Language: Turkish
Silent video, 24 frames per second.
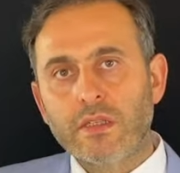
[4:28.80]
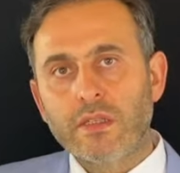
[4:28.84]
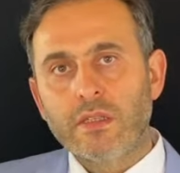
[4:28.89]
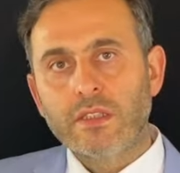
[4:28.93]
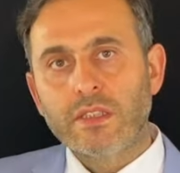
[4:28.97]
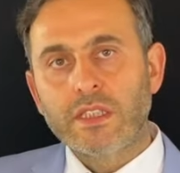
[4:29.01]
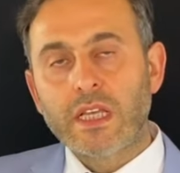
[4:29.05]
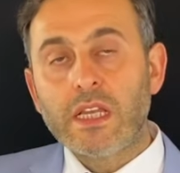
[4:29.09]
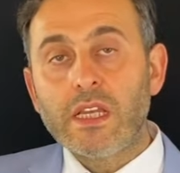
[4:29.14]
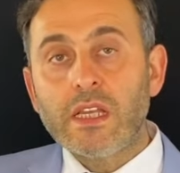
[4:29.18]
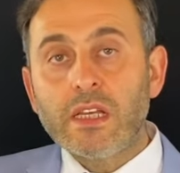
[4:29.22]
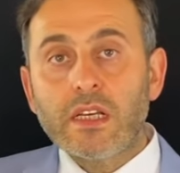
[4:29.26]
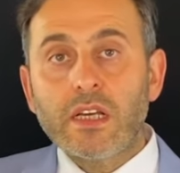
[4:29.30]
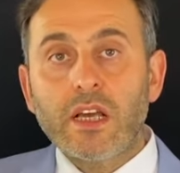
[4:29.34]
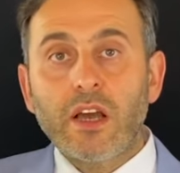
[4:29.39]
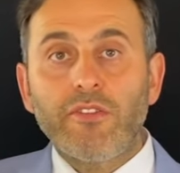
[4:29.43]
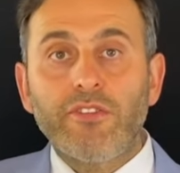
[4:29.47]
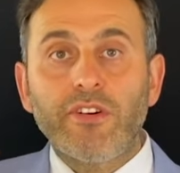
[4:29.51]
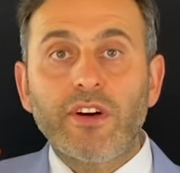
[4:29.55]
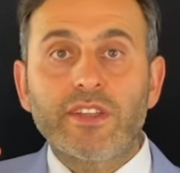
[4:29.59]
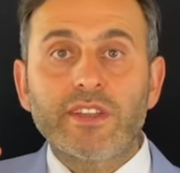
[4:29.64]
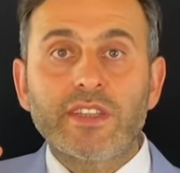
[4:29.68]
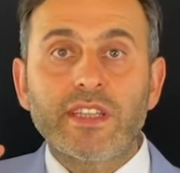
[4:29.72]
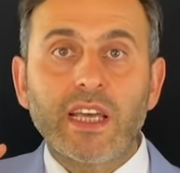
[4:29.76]
Senin
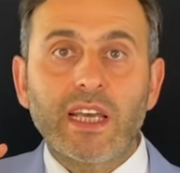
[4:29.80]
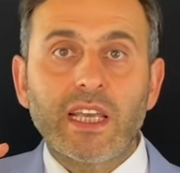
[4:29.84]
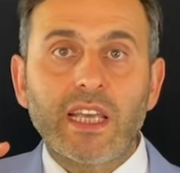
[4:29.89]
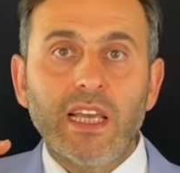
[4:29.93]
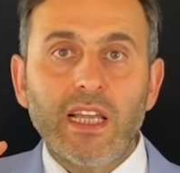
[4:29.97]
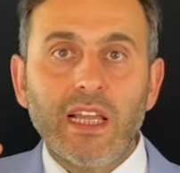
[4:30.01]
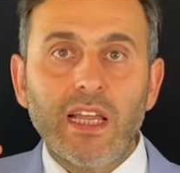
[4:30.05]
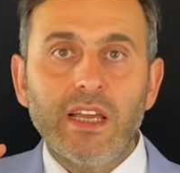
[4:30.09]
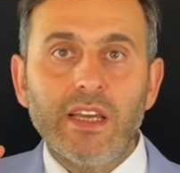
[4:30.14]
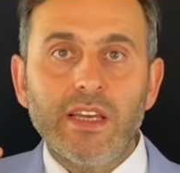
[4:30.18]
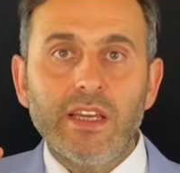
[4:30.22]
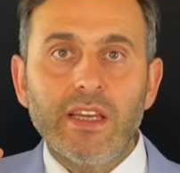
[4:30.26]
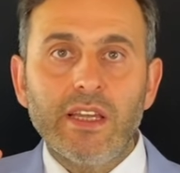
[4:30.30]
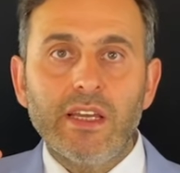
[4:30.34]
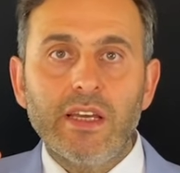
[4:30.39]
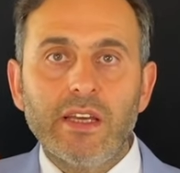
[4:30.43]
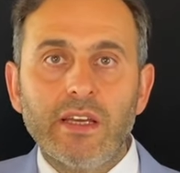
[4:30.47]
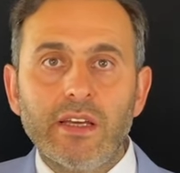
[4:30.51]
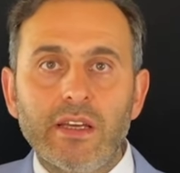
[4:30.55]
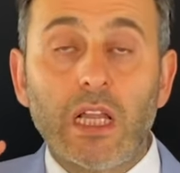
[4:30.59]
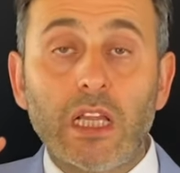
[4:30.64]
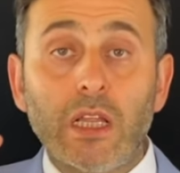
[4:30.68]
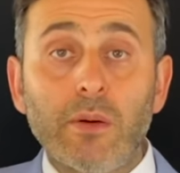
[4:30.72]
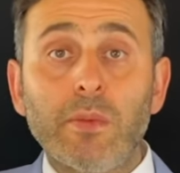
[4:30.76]
kafandakilerini
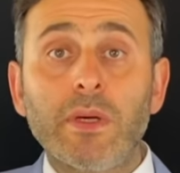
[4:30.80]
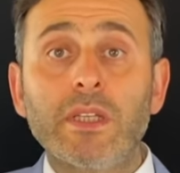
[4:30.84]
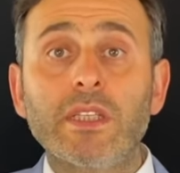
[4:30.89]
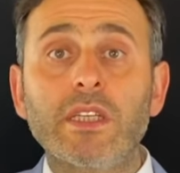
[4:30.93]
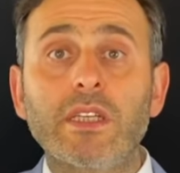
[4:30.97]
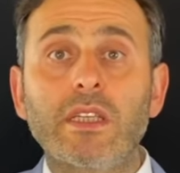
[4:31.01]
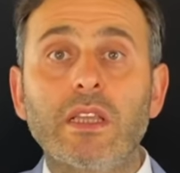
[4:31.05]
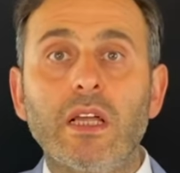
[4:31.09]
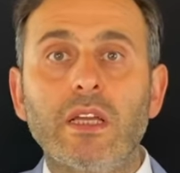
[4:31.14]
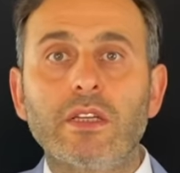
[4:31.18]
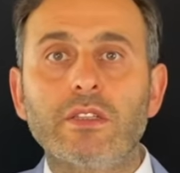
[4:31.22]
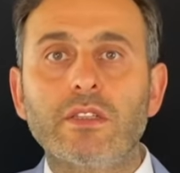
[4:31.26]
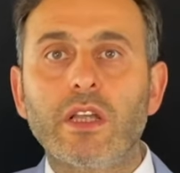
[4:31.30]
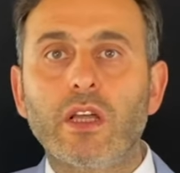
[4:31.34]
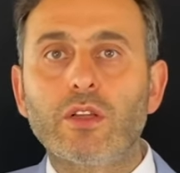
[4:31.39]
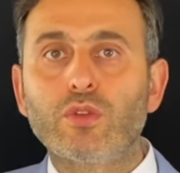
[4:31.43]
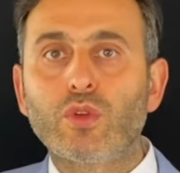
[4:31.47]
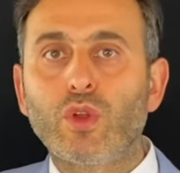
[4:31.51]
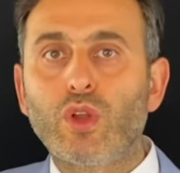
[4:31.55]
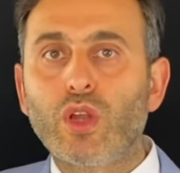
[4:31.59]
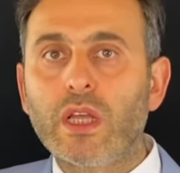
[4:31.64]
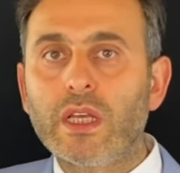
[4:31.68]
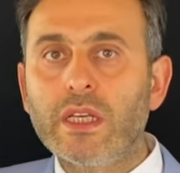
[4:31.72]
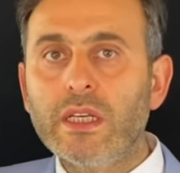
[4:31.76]
alamadıklarından
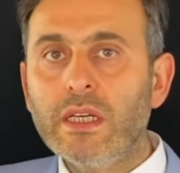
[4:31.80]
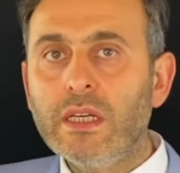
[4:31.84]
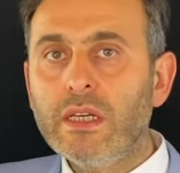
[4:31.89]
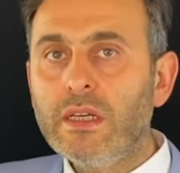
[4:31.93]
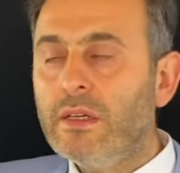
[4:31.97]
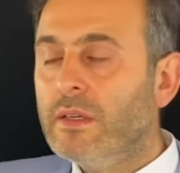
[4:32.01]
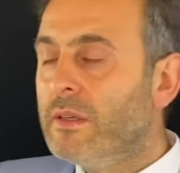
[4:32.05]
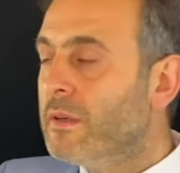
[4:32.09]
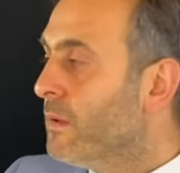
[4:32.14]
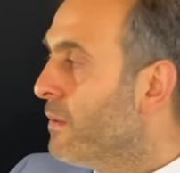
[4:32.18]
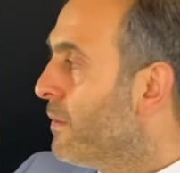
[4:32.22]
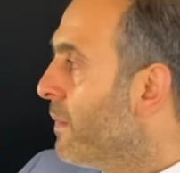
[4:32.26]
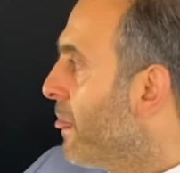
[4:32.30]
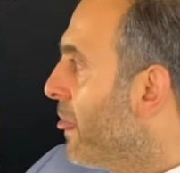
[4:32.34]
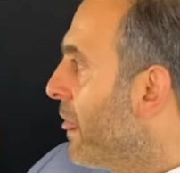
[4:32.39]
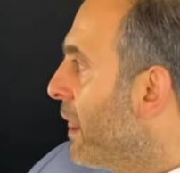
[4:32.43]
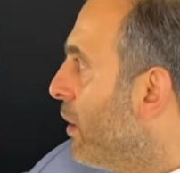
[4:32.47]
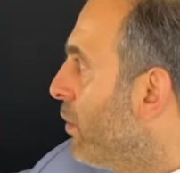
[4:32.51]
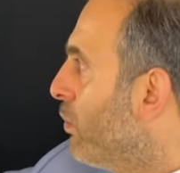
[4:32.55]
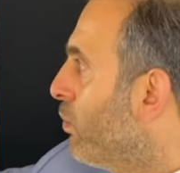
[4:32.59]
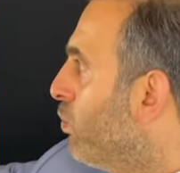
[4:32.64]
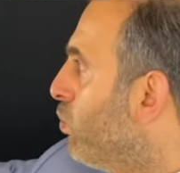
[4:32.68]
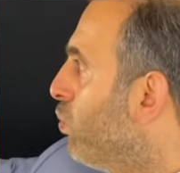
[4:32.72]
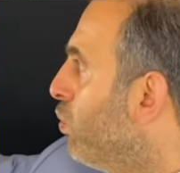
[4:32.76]
dolayı
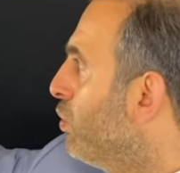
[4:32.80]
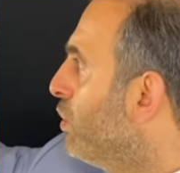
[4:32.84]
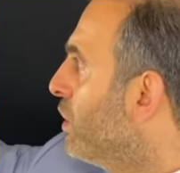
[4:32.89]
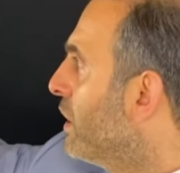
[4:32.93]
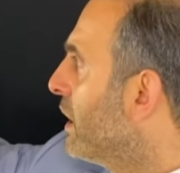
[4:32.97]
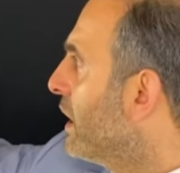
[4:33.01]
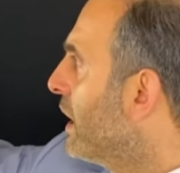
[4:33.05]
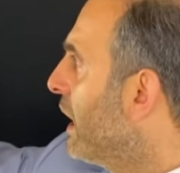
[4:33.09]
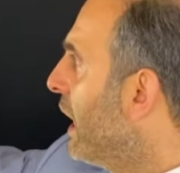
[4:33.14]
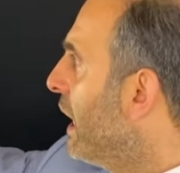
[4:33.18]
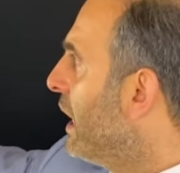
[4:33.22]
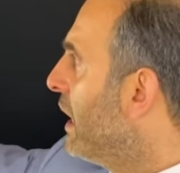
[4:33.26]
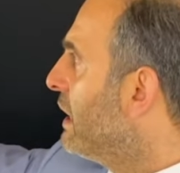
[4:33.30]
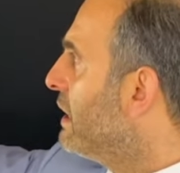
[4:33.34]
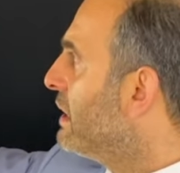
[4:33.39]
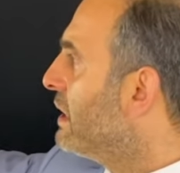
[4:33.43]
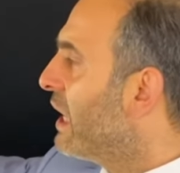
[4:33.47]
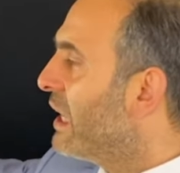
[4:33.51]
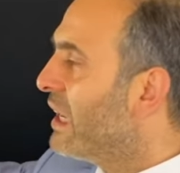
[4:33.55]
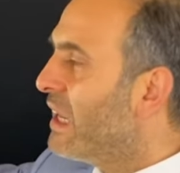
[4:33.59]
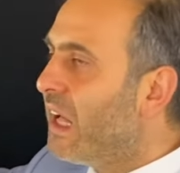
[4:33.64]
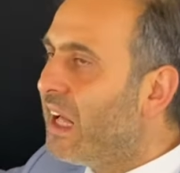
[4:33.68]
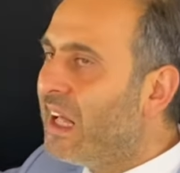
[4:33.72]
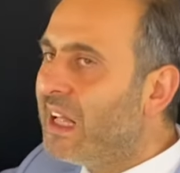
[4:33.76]
Bunları
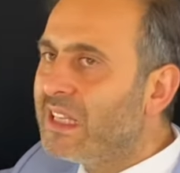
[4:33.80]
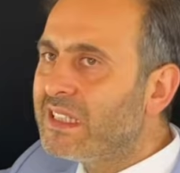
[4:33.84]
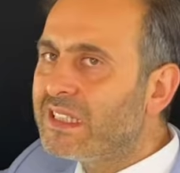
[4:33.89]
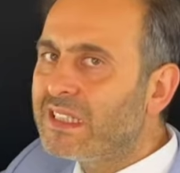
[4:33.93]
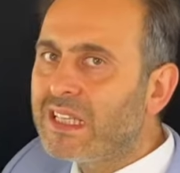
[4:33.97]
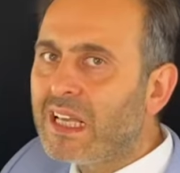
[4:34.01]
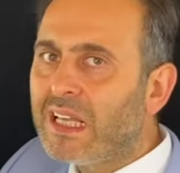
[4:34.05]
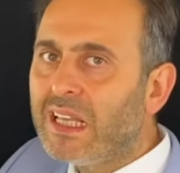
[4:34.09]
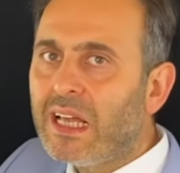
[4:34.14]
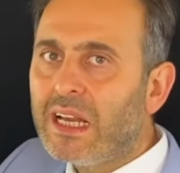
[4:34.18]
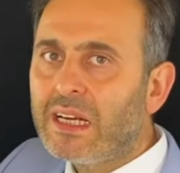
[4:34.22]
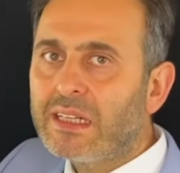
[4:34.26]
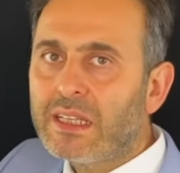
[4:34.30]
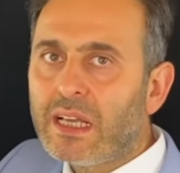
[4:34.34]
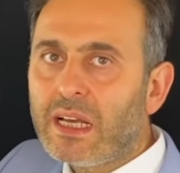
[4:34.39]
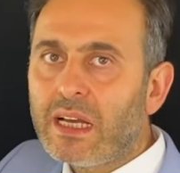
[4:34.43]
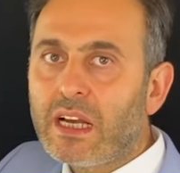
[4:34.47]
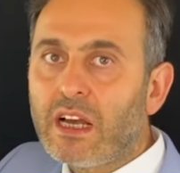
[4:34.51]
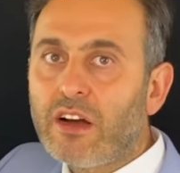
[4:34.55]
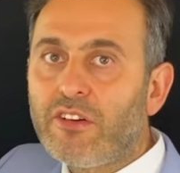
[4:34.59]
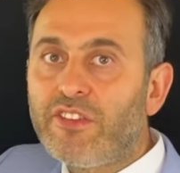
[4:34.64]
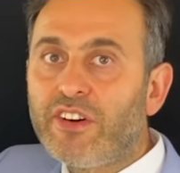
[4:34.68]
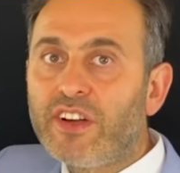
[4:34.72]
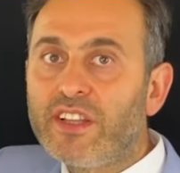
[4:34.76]
elinden alsalar da
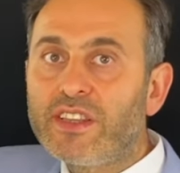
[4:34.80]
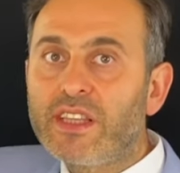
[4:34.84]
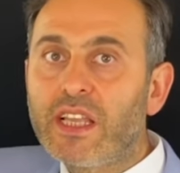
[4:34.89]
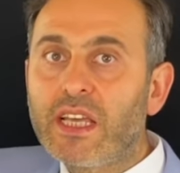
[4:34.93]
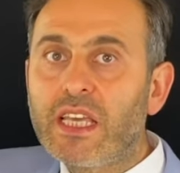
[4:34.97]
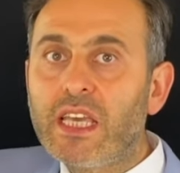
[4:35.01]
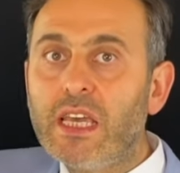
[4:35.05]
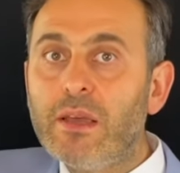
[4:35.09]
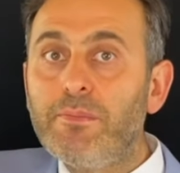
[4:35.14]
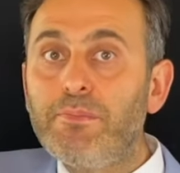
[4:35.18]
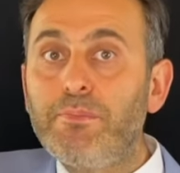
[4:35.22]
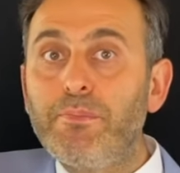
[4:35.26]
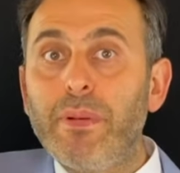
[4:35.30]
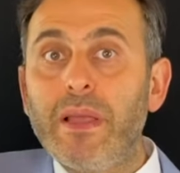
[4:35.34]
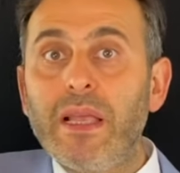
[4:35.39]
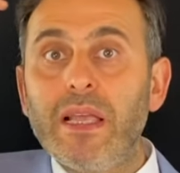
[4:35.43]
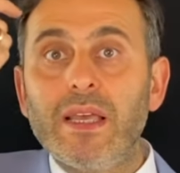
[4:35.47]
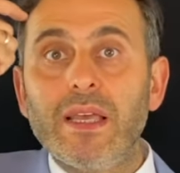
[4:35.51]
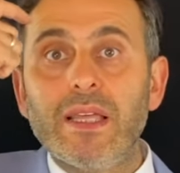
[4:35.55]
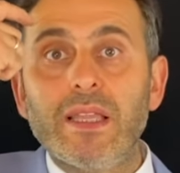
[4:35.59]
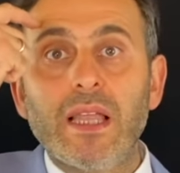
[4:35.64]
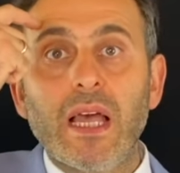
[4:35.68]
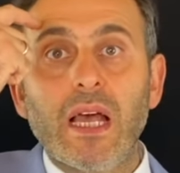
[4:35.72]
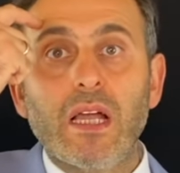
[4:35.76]
kafandaki
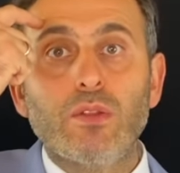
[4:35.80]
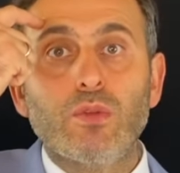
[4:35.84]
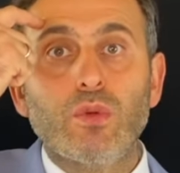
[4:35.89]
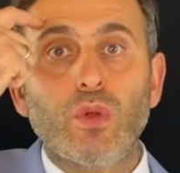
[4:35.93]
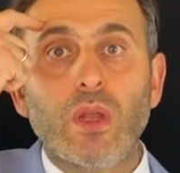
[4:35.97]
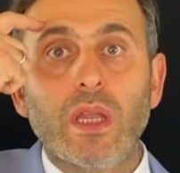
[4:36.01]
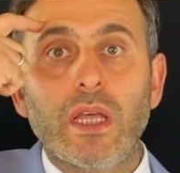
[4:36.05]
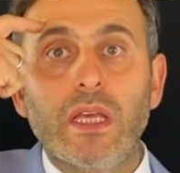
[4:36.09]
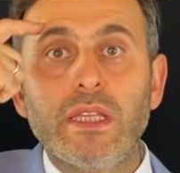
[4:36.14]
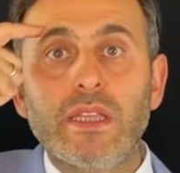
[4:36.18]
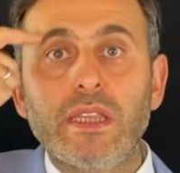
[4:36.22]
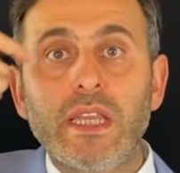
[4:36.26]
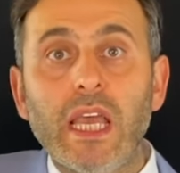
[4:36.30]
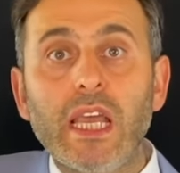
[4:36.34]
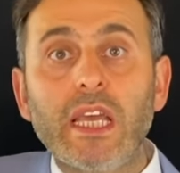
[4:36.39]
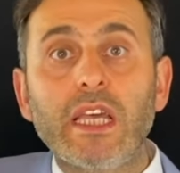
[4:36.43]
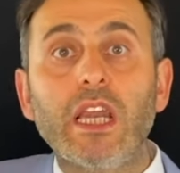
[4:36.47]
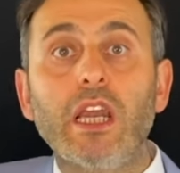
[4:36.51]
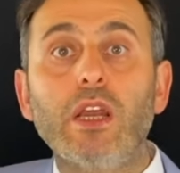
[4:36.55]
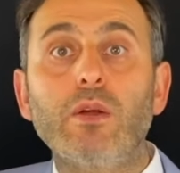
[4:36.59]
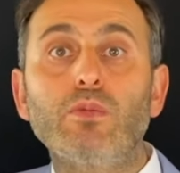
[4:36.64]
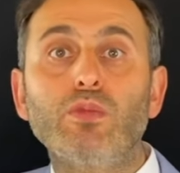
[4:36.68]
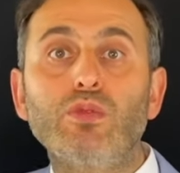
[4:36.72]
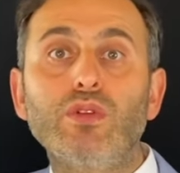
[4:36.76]
bilgiden dolayı
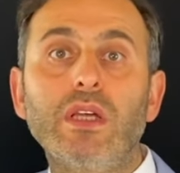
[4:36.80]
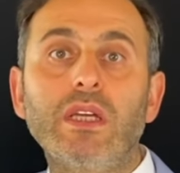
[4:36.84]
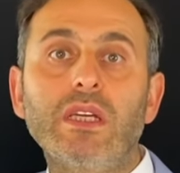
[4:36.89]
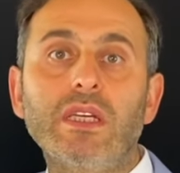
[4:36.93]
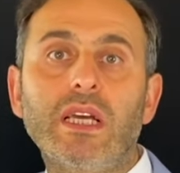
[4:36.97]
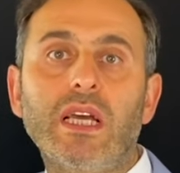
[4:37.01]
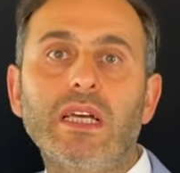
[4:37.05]
tekrar bunları